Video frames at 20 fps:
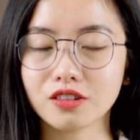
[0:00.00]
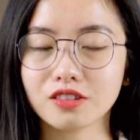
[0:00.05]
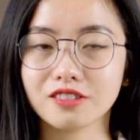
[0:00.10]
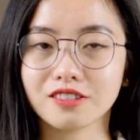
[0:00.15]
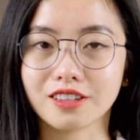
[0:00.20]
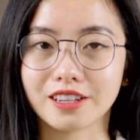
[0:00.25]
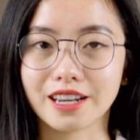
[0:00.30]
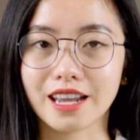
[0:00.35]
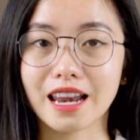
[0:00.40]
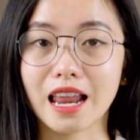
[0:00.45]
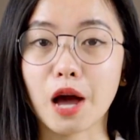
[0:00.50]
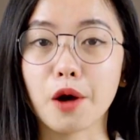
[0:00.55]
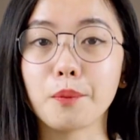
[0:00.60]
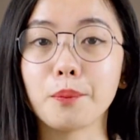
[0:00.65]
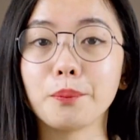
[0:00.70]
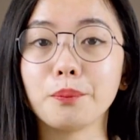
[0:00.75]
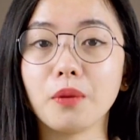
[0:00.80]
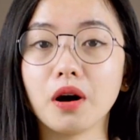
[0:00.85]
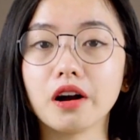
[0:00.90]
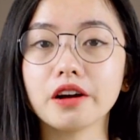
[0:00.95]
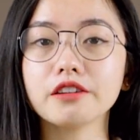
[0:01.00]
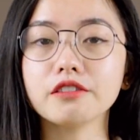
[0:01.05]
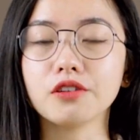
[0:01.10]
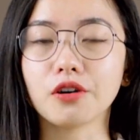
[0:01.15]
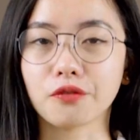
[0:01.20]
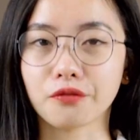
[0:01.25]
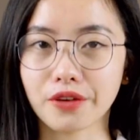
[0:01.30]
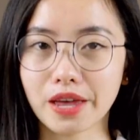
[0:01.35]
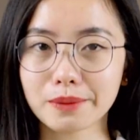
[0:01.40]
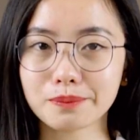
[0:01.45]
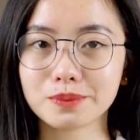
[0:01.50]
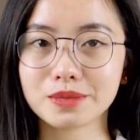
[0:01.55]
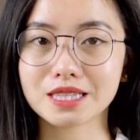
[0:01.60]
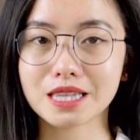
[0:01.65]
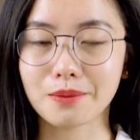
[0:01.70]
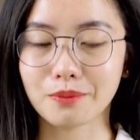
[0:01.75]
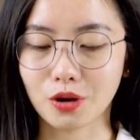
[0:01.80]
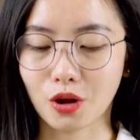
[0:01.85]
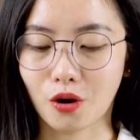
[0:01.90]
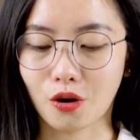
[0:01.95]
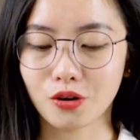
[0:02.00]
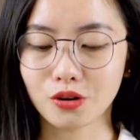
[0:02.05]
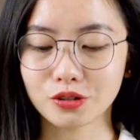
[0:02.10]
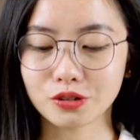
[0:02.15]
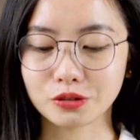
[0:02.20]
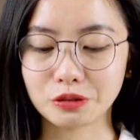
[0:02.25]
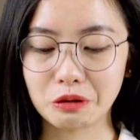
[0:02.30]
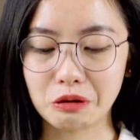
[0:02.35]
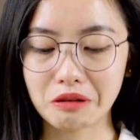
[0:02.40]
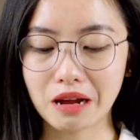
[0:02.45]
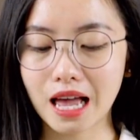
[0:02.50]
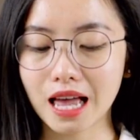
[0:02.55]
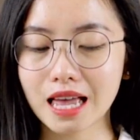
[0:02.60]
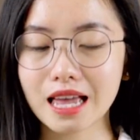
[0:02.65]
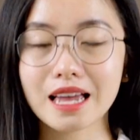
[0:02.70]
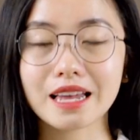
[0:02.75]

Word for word: thì ở đây là mới được phép xem nó đúng không ạ?